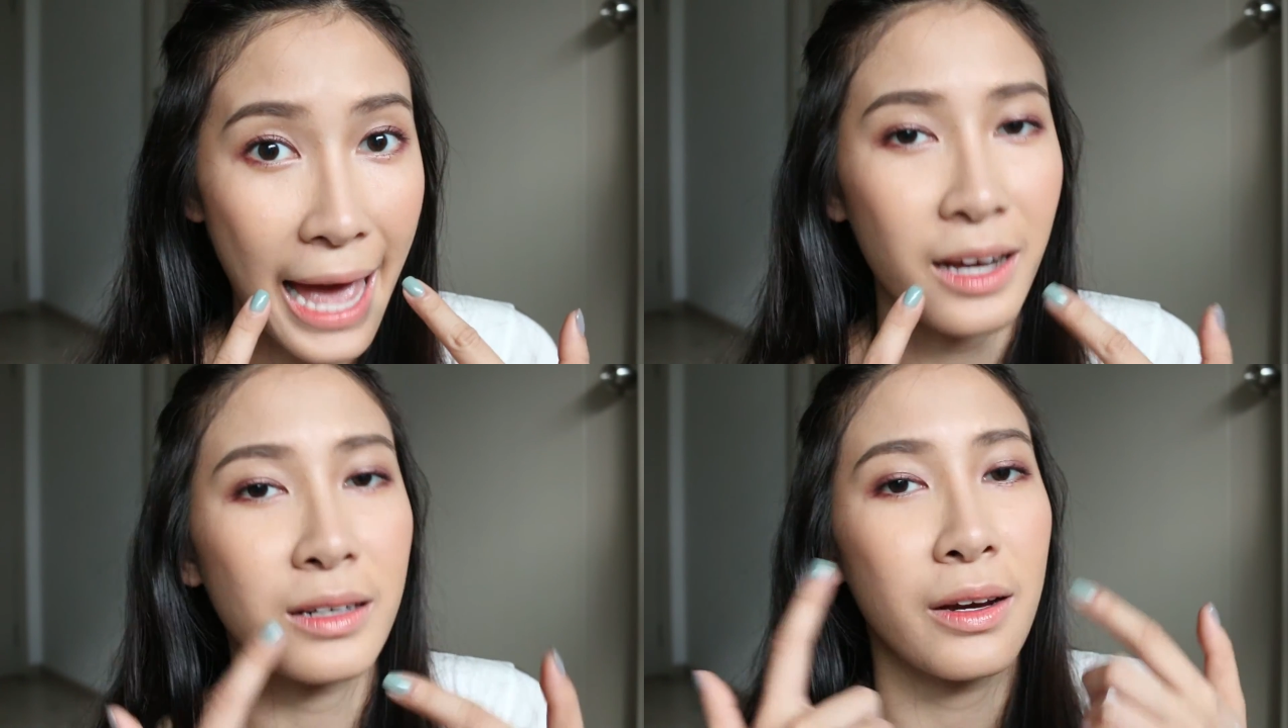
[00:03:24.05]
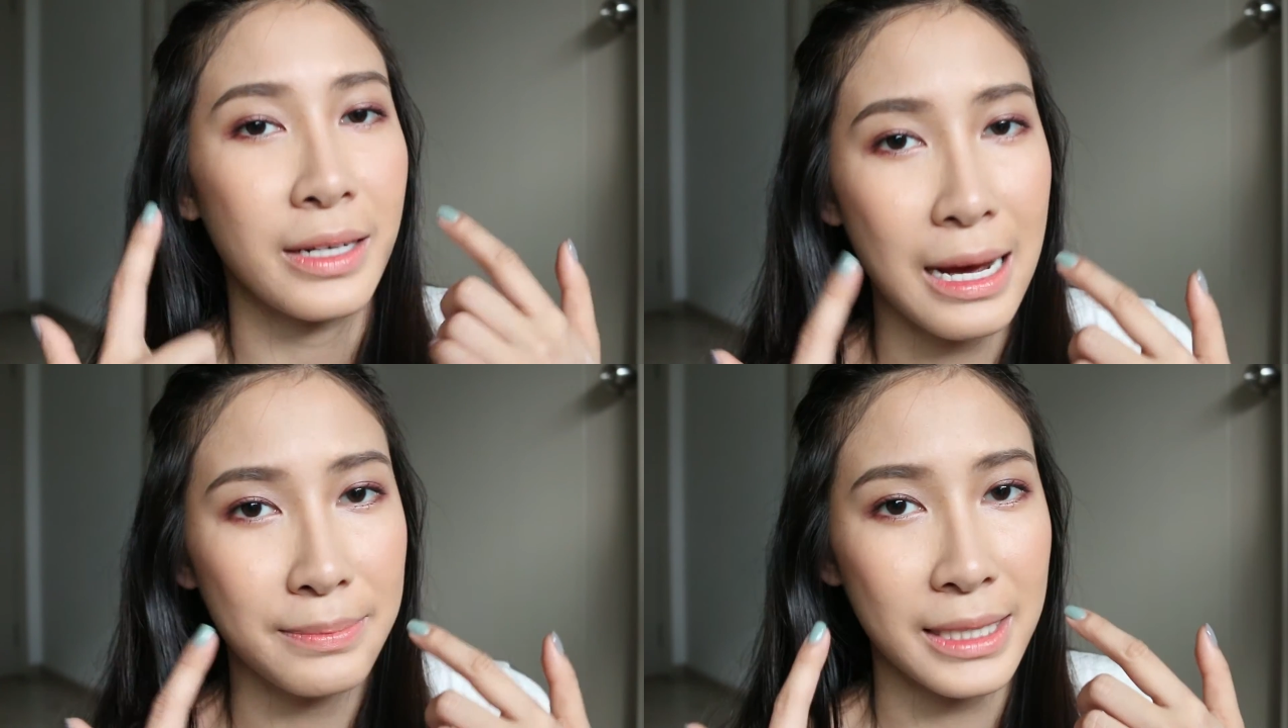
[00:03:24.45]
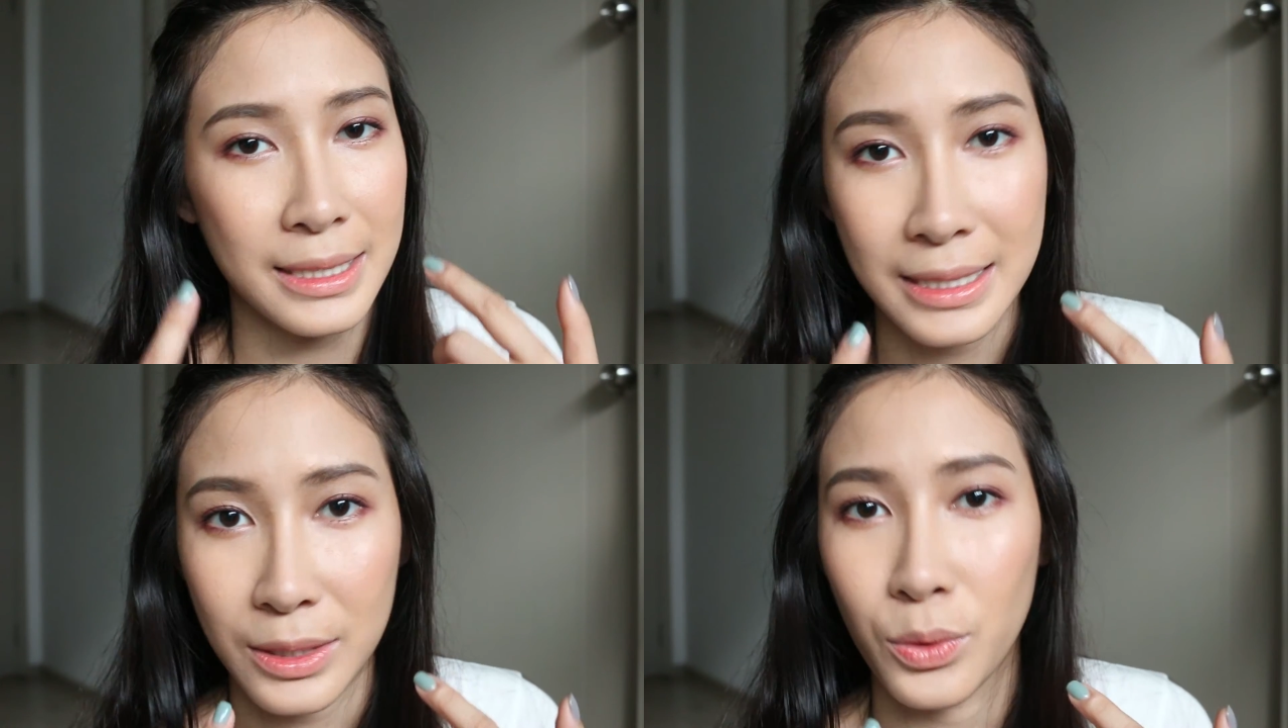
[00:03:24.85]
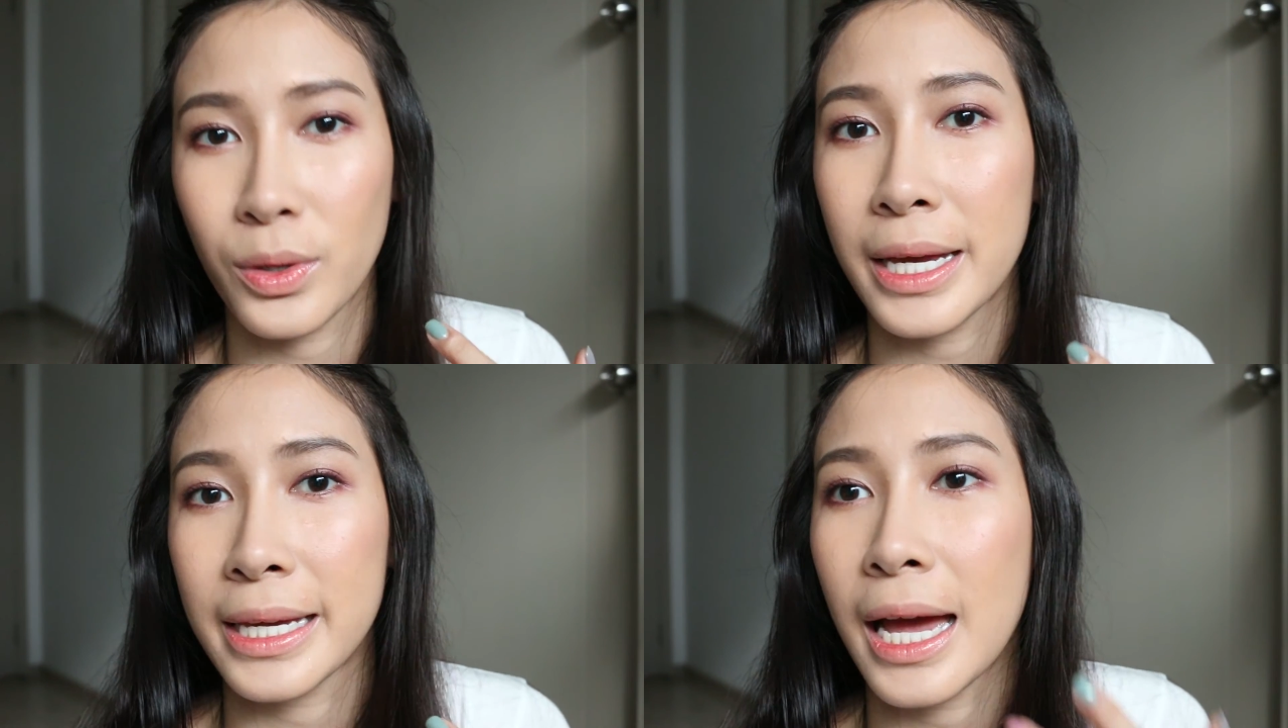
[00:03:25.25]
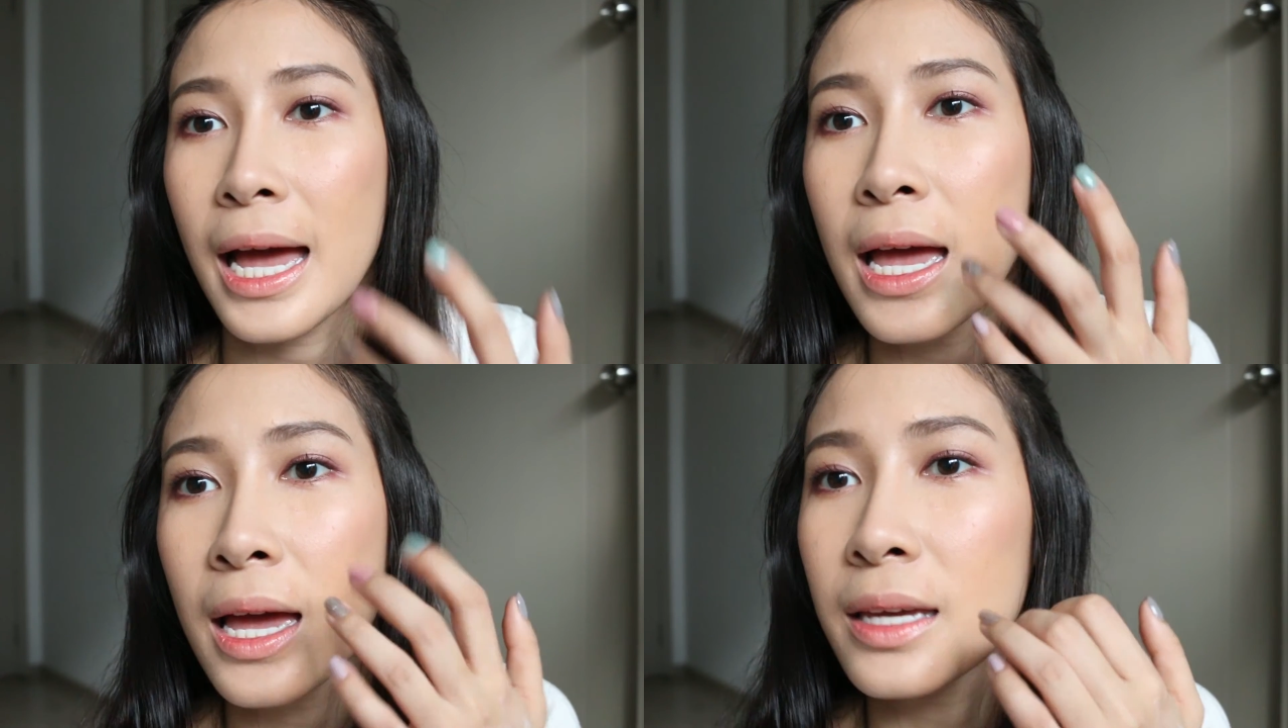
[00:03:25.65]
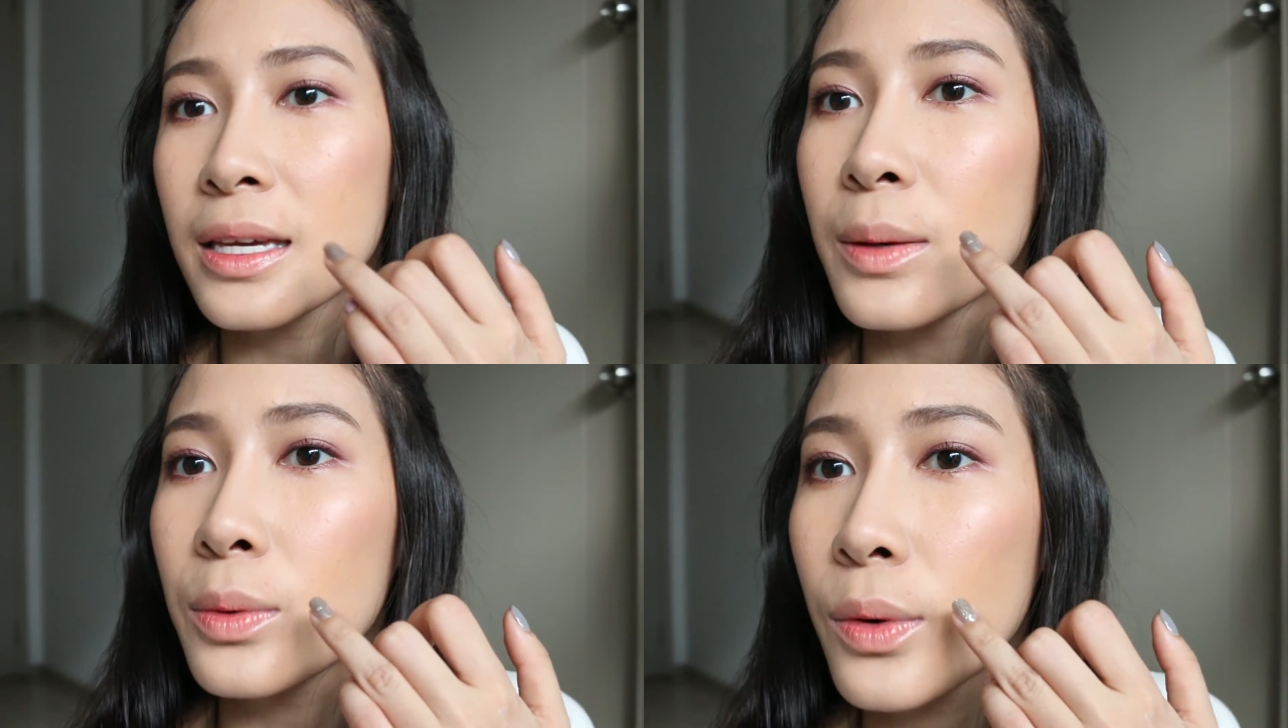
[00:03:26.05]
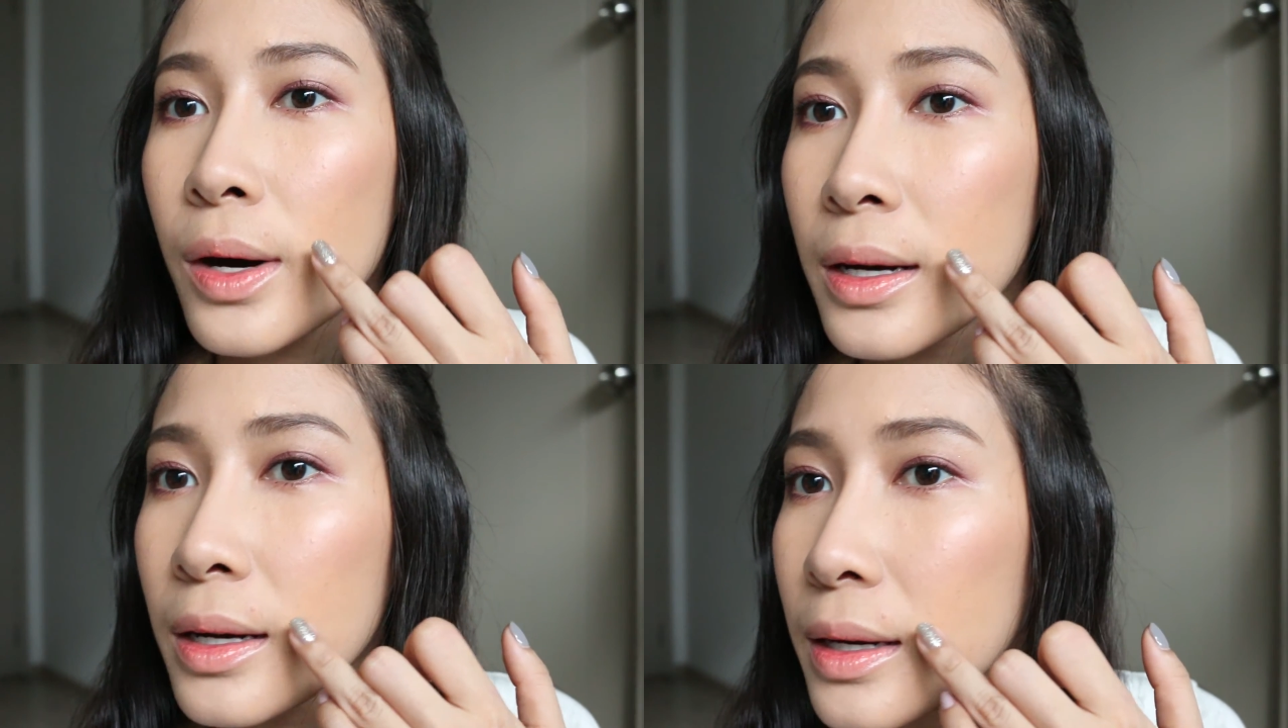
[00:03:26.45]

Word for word: งรอยดำจากสิวอะไรอย่างเงี้ยอย่างพวก